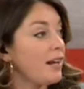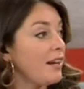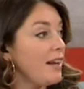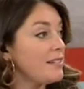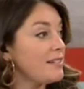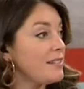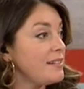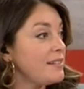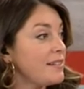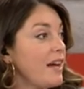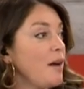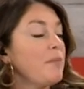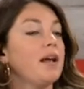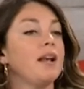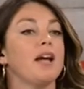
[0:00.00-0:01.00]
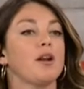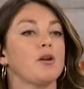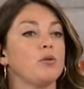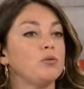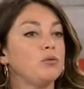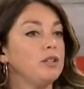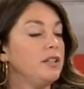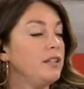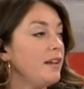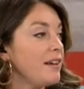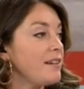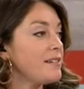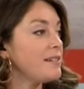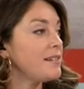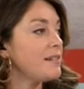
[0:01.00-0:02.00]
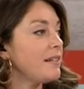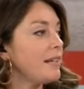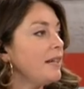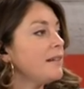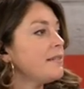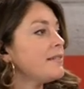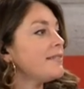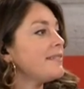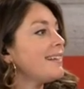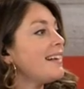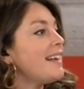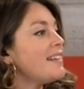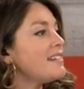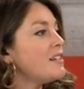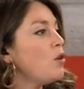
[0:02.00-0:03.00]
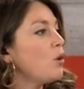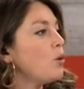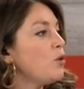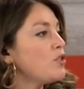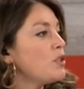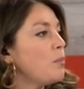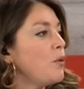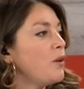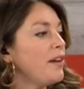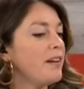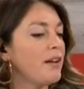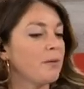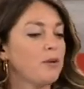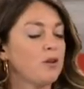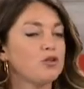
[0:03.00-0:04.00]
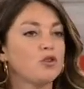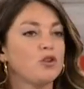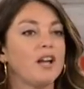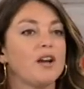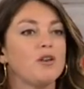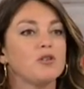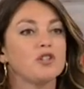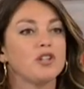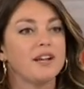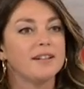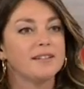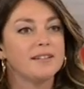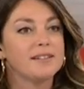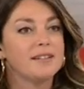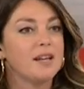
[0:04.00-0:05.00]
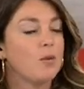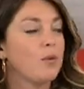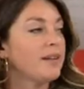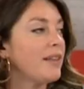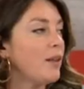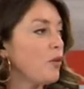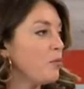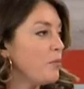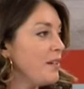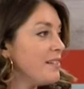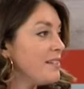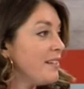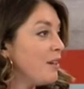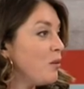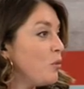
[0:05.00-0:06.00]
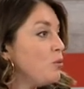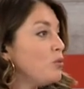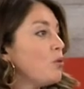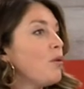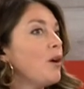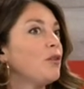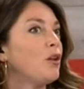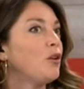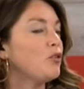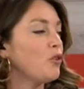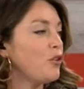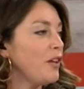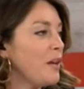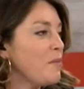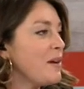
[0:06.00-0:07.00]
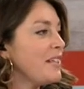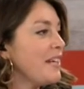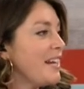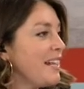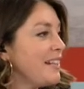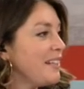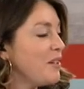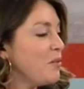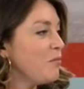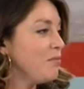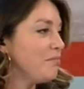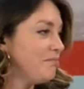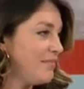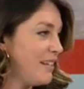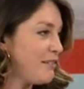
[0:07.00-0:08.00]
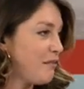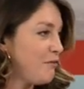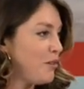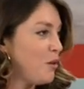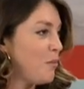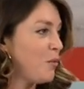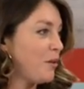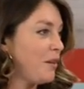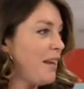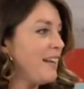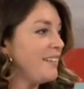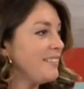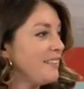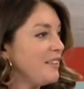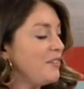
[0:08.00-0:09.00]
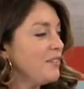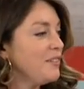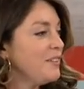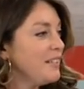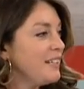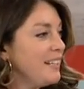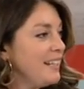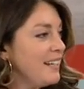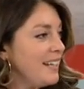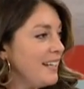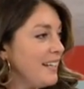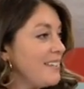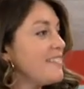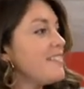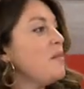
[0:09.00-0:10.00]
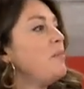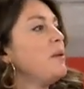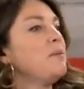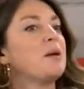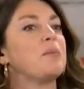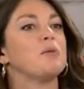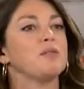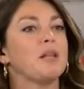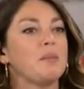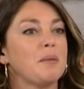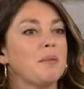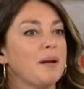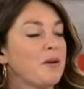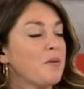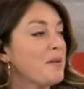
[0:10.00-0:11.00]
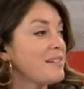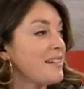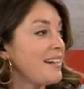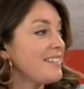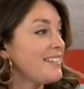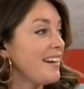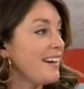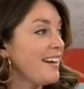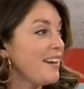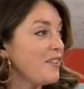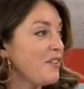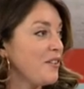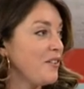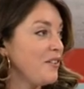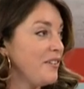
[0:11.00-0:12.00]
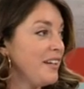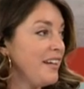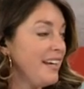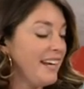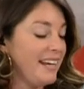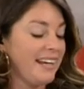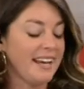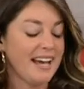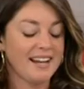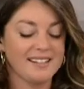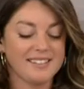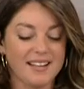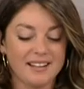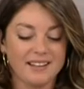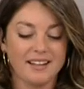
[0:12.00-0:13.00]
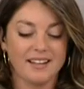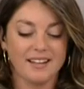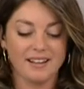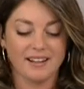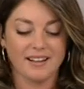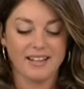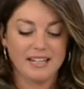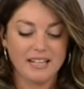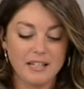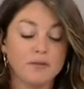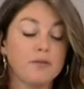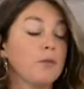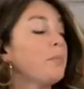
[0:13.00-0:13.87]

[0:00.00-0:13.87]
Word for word: clases, cambian las rutinas. Es clásico que uno se pone nervioso la noche antes y le cuesta dormirse justo cuando el otro día de mañana tiene un desafío por delante, ¿no? Ese es el primer puntapié para comenzar a charlar con eh, Alexander Lifford